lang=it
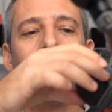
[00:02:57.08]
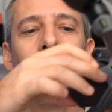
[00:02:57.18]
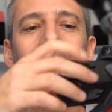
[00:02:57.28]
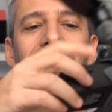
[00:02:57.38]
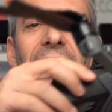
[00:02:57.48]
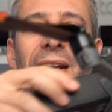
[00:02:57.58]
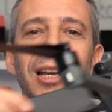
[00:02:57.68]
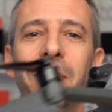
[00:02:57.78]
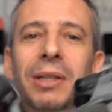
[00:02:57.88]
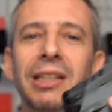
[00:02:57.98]

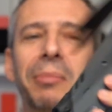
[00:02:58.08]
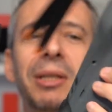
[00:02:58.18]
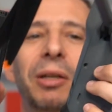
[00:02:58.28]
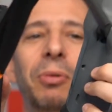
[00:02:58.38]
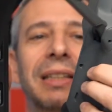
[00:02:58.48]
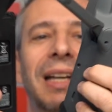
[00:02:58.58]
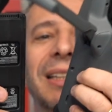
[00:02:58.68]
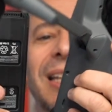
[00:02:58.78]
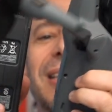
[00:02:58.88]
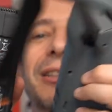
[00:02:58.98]
batteria, praticamente
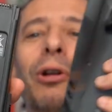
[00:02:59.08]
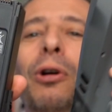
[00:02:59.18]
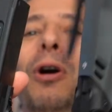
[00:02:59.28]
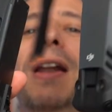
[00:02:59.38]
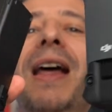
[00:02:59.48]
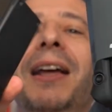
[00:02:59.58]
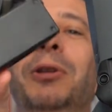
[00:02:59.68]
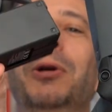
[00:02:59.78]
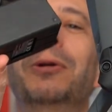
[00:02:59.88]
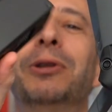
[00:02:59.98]
guardate il drone è
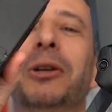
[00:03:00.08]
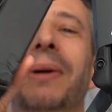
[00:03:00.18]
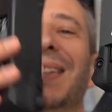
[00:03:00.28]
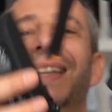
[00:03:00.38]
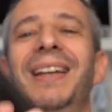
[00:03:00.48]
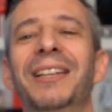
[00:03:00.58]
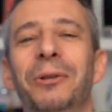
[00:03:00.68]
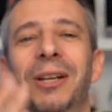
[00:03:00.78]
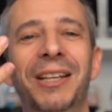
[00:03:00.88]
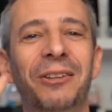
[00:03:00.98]
tutto batteria,
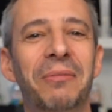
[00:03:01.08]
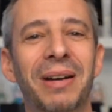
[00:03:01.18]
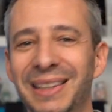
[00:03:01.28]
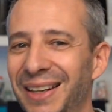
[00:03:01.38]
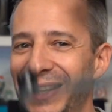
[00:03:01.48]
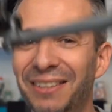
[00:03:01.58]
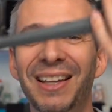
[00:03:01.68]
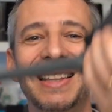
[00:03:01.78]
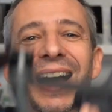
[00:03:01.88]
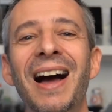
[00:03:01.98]
togliendo la batteria
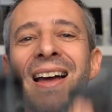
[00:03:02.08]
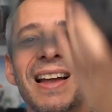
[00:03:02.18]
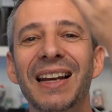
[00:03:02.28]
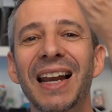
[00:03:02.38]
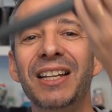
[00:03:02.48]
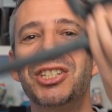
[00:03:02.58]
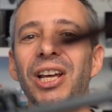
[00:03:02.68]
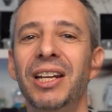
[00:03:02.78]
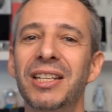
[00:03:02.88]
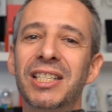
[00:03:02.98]
diventa
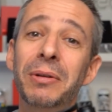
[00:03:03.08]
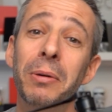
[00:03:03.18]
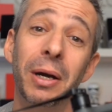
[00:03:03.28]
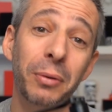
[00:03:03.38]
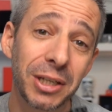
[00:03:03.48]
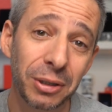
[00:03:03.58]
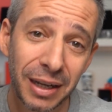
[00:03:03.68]
leggerissimo ma questo